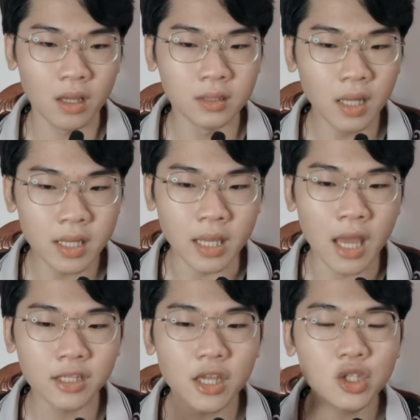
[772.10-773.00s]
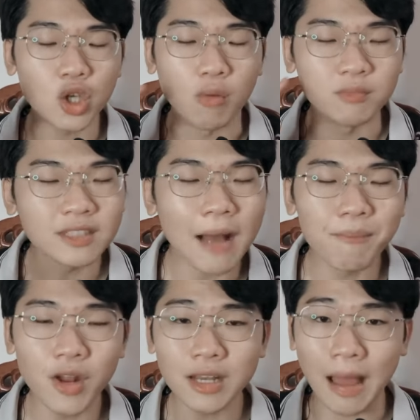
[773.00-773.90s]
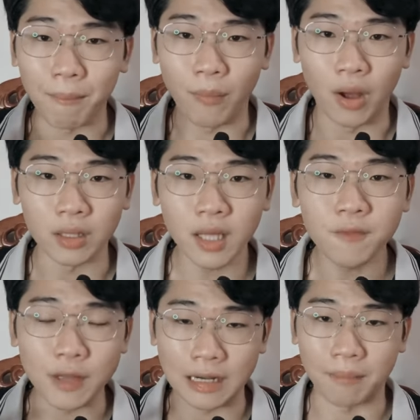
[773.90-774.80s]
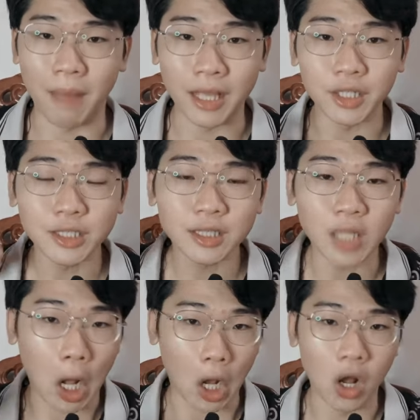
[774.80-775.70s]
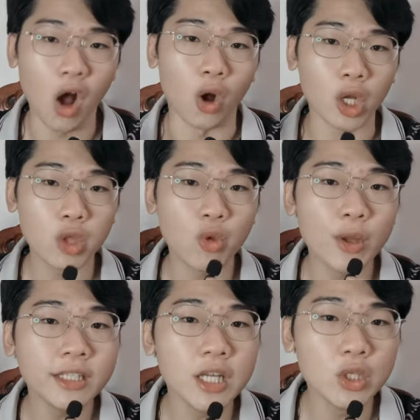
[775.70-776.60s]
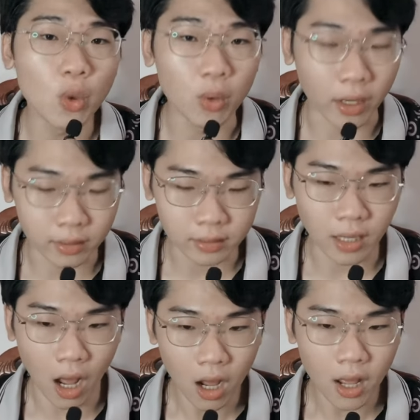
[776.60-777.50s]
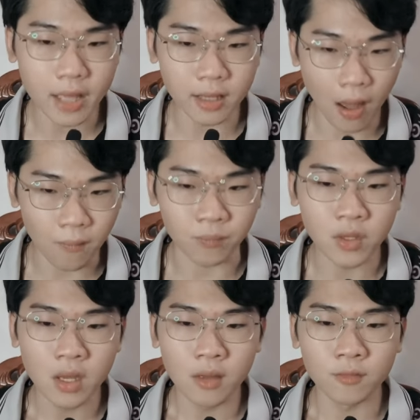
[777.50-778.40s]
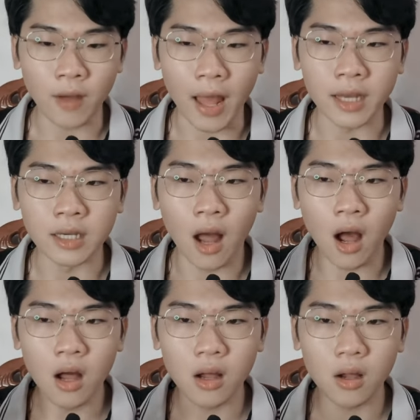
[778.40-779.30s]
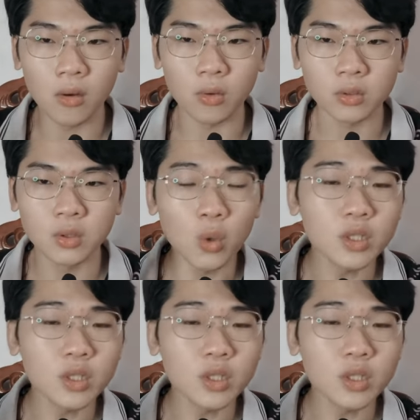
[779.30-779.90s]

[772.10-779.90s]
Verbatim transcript: Thì cái trọng tâm nó nằm ở cái việc là bạn có tận hưởng cái chuyến đi du lịch đó hay không, và nó chú